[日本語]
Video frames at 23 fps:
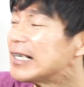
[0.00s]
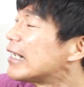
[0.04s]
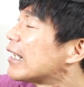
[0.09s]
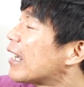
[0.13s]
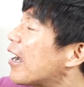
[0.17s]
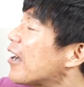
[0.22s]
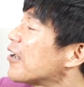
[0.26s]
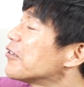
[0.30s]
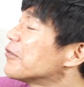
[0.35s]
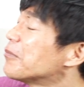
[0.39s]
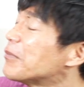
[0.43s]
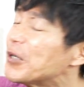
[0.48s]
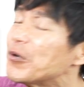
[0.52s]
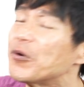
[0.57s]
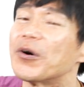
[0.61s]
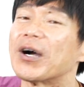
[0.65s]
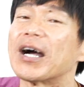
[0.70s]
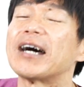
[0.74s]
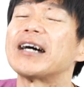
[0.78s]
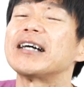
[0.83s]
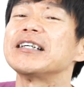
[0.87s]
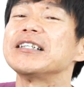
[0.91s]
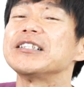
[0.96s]
カルマを
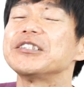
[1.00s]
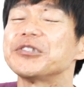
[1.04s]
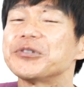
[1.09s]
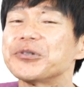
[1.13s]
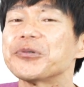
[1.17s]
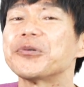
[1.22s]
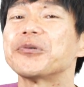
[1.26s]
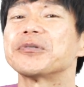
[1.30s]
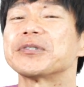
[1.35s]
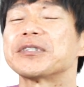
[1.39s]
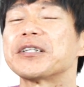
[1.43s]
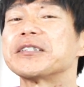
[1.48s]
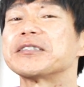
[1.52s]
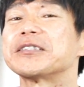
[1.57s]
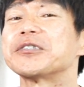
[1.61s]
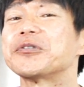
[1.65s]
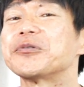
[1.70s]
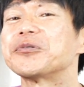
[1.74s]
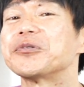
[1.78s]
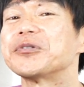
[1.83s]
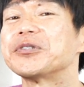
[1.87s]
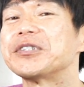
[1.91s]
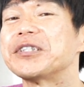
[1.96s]
解消させ
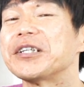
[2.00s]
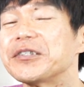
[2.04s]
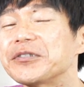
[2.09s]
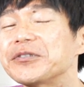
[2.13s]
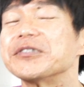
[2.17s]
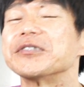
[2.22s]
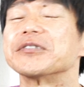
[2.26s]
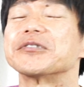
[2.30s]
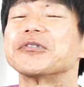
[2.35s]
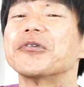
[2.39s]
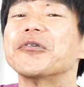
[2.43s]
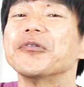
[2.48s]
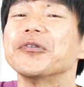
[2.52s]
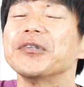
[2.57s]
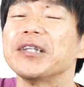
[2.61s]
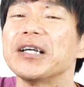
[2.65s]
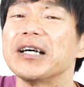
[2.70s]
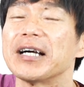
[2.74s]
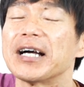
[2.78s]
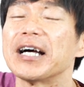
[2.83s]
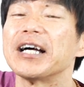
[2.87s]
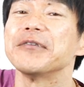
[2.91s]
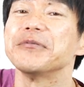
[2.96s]
ようとしている、そん
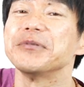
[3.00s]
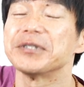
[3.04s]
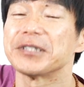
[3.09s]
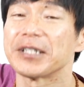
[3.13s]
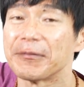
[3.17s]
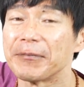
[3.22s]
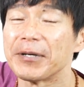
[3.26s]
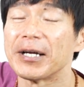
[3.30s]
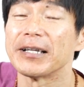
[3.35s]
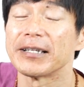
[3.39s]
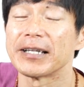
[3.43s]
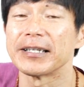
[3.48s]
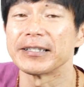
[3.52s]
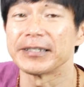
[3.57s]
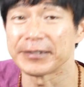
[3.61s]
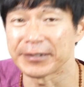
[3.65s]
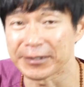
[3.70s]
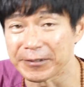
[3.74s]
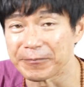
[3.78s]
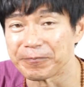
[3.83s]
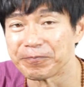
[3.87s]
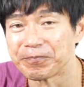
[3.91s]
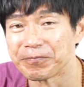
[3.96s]
な神様なんで
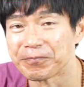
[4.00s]
す。